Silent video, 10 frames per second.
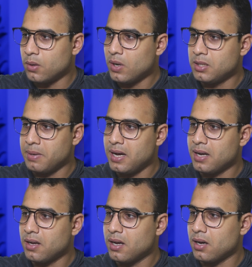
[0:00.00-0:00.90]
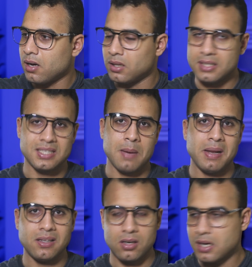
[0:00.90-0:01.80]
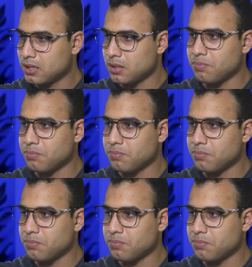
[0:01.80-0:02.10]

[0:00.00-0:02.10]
دلوقتي بقى انا خلصت عملت القط